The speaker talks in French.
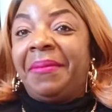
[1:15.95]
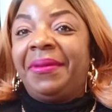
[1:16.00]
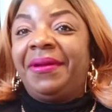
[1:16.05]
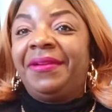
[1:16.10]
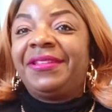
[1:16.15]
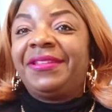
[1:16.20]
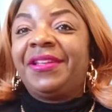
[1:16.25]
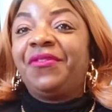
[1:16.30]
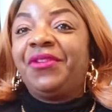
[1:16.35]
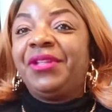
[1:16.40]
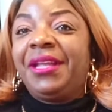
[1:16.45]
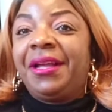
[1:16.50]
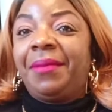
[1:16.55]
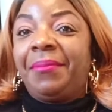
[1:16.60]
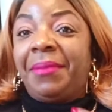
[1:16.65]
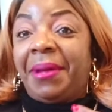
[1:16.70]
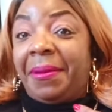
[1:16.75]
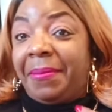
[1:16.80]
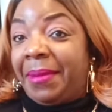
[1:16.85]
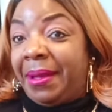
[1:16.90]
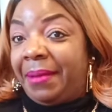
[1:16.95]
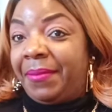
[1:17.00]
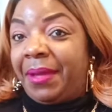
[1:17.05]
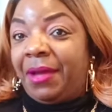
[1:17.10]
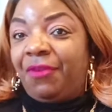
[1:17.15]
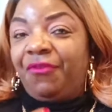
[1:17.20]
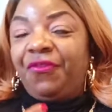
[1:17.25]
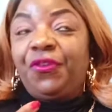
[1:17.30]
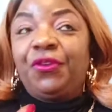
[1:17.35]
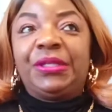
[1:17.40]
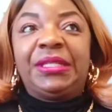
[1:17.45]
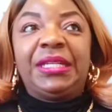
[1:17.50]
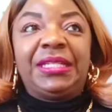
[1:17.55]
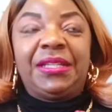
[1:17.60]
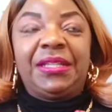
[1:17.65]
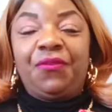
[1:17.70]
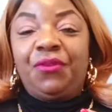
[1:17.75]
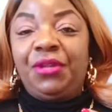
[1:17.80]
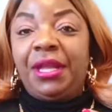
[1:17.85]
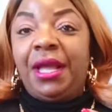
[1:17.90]
ça veut dire, en français,
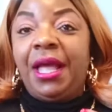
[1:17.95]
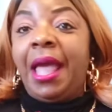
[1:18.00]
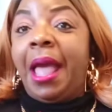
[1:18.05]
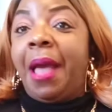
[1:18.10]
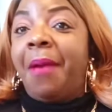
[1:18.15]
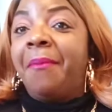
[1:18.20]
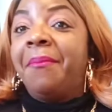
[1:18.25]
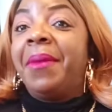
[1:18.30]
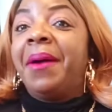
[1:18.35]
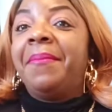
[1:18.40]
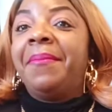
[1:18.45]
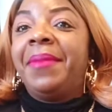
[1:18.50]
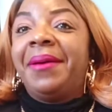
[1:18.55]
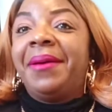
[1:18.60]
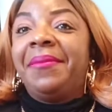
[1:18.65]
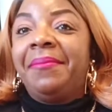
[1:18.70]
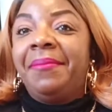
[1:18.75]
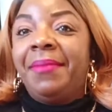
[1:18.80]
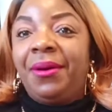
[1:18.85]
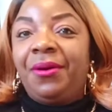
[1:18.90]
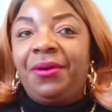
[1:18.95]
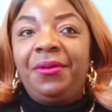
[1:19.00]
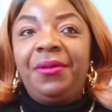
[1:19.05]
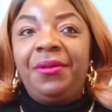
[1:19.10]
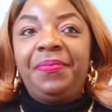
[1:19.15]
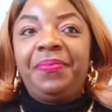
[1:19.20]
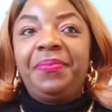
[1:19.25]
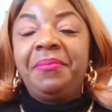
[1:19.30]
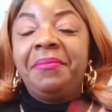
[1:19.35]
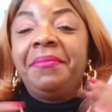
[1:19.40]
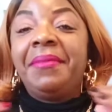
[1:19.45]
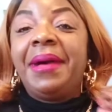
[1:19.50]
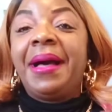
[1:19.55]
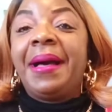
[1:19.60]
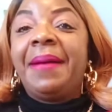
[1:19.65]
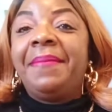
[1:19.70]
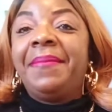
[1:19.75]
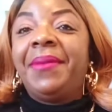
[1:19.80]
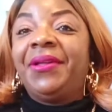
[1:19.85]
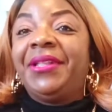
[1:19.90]
ça veut dire ma maman.
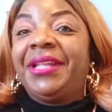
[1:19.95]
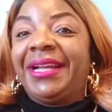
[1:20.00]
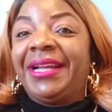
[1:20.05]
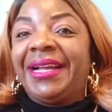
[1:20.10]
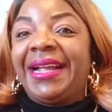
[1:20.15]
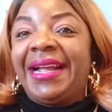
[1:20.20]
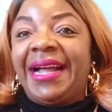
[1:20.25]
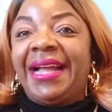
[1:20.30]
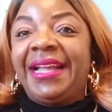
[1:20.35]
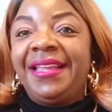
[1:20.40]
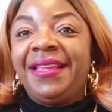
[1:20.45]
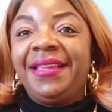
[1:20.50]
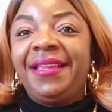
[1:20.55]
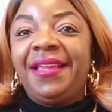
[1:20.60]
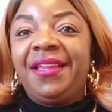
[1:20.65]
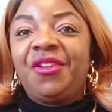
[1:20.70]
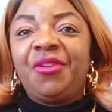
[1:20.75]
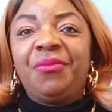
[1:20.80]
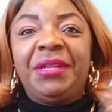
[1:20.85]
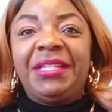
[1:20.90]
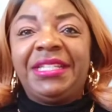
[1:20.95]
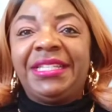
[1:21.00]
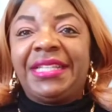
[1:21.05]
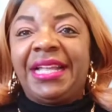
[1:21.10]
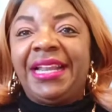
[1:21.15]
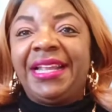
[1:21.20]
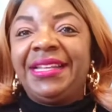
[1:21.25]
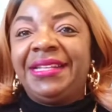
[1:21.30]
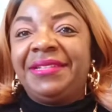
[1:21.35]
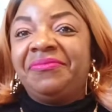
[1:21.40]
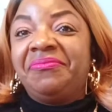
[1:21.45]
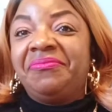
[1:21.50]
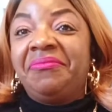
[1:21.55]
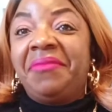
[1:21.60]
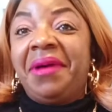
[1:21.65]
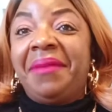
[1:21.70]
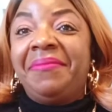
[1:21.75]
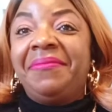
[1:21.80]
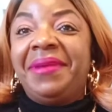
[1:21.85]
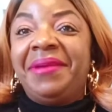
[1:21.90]
Maman nangaye. Comme les Italiens disent
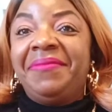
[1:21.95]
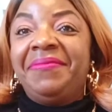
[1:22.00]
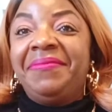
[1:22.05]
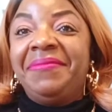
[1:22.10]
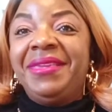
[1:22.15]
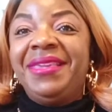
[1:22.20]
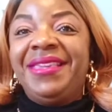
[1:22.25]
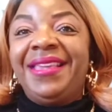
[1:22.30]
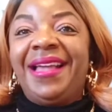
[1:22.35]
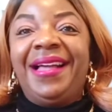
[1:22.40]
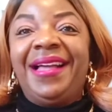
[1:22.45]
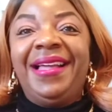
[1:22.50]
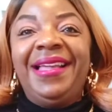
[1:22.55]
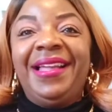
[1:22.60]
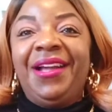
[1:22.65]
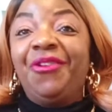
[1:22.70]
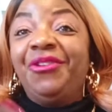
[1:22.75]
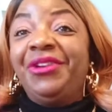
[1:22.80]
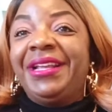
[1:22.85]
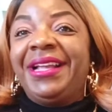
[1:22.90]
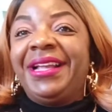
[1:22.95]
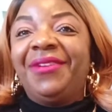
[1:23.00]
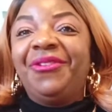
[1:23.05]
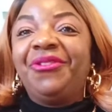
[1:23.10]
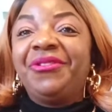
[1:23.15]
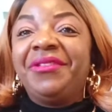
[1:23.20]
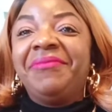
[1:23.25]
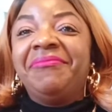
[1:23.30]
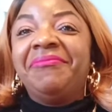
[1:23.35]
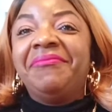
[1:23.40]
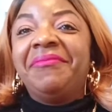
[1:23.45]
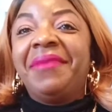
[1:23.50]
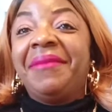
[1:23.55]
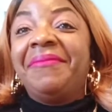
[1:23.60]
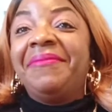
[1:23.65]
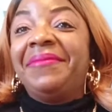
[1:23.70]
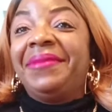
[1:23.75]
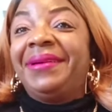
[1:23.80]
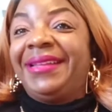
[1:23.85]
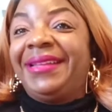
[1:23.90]
mamma mia. En lingala, on dit
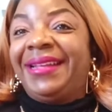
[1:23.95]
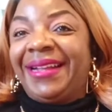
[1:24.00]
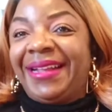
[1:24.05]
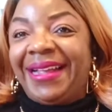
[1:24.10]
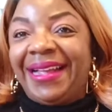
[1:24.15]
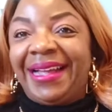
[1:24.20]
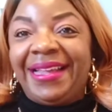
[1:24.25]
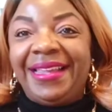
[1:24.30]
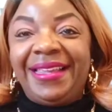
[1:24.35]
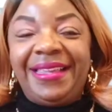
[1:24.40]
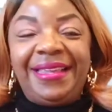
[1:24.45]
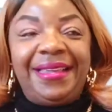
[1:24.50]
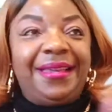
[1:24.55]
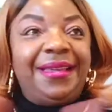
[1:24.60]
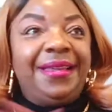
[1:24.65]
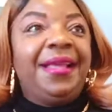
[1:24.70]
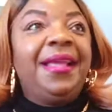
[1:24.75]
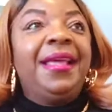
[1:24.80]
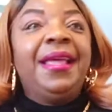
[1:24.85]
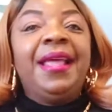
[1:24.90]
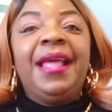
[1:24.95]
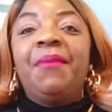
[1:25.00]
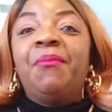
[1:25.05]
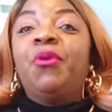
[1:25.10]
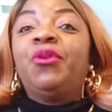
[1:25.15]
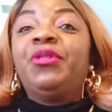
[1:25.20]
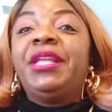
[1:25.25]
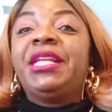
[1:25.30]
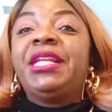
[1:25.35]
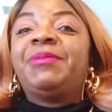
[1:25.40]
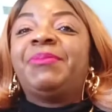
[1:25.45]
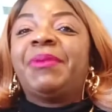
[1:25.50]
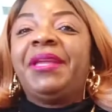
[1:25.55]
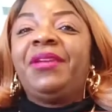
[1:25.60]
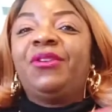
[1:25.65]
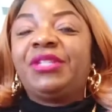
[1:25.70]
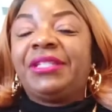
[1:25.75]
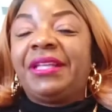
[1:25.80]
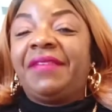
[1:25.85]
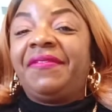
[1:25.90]
maman nangaye. Mon
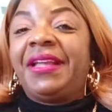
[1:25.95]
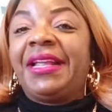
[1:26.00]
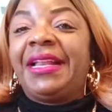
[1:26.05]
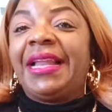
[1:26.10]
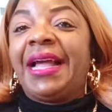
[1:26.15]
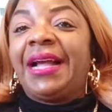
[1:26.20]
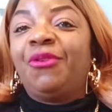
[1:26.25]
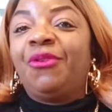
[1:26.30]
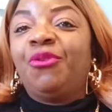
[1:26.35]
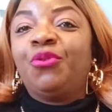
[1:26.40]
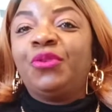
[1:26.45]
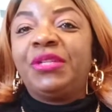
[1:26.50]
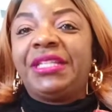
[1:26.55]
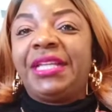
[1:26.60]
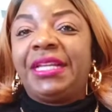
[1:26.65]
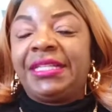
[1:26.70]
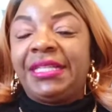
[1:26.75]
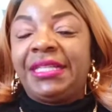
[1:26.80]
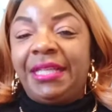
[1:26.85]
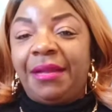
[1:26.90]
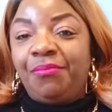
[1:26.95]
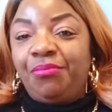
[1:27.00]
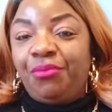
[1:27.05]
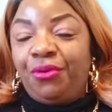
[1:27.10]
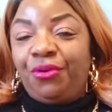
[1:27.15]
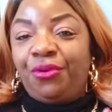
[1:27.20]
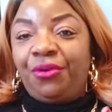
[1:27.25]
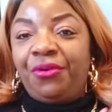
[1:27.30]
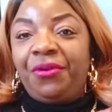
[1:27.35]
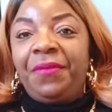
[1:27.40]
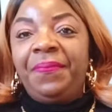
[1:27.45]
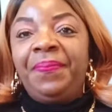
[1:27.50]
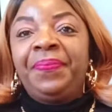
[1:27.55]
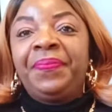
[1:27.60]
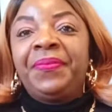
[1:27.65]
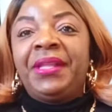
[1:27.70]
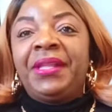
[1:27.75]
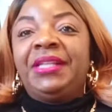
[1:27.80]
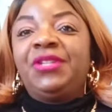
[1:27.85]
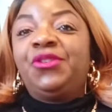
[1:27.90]
expérience avec la grossesse d'abord.
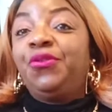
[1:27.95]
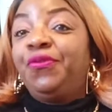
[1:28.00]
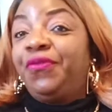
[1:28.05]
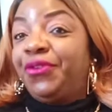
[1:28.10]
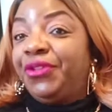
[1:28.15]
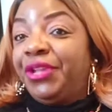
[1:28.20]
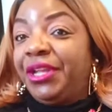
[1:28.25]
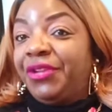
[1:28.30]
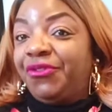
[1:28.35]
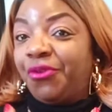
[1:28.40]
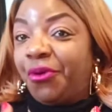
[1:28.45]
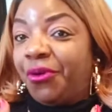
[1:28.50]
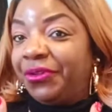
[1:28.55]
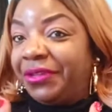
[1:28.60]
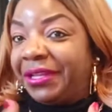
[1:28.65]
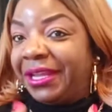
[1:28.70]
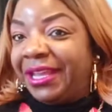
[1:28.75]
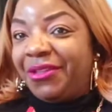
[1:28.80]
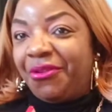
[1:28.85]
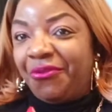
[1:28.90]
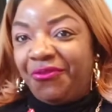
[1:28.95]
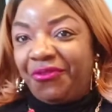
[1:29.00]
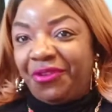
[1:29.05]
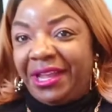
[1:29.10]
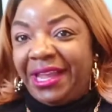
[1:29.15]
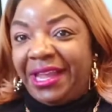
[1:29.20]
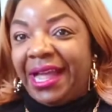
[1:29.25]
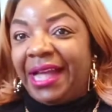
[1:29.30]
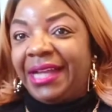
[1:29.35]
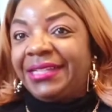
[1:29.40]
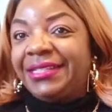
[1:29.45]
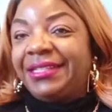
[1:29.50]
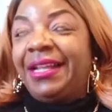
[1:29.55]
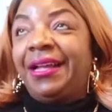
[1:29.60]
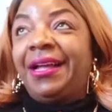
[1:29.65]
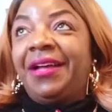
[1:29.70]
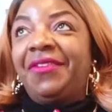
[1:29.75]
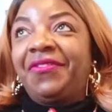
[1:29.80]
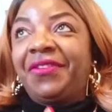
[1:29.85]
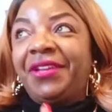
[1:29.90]
Je venais, de rentrer d'un voyage
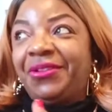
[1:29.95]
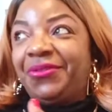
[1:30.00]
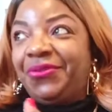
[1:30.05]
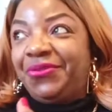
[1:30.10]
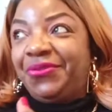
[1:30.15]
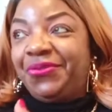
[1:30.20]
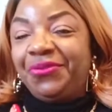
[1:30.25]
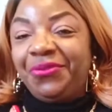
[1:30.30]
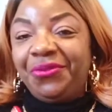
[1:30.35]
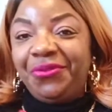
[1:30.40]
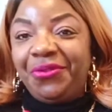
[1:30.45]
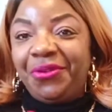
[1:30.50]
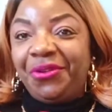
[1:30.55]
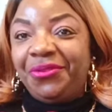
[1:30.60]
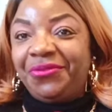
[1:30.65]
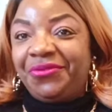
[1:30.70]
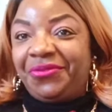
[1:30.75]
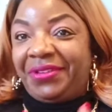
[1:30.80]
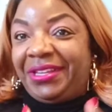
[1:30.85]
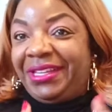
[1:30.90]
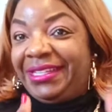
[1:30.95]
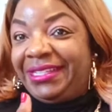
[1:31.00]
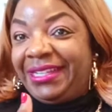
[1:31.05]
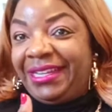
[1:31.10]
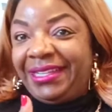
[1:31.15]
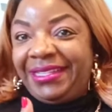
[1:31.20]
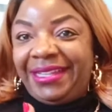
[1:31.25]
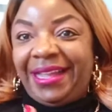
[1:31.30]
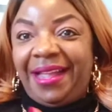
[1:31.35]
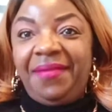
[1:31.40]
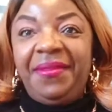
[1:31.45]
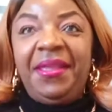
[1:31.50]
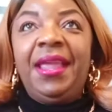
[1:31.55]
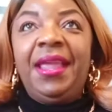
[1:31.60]
d'Afrique du Sud sur Kinshasa.